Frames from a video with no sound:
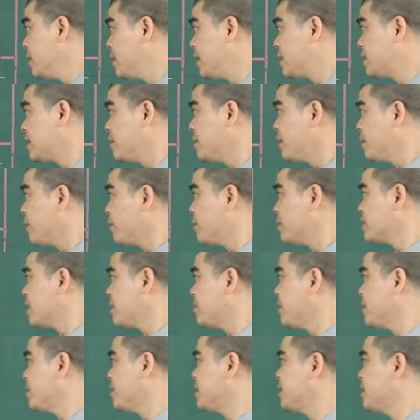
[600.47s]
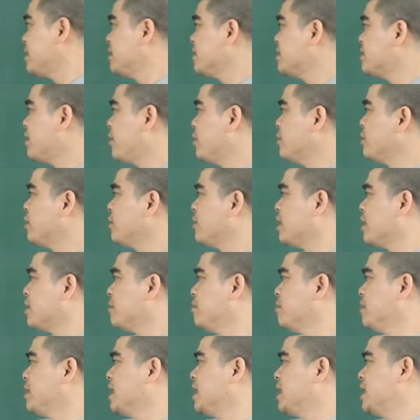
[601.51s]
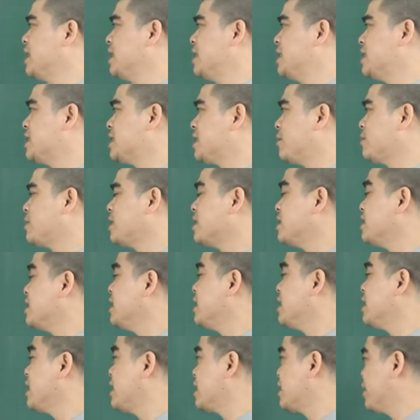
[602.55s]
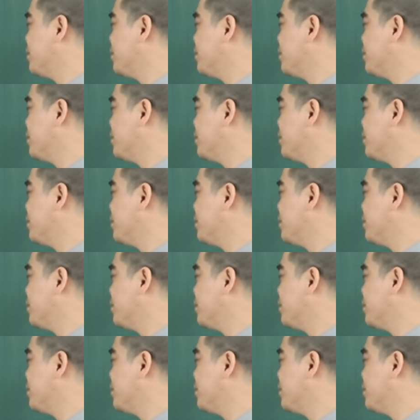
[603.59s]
À, tiếp theo con giáp may mắn thứ sáu trong ngày 16 tháng riêng ngày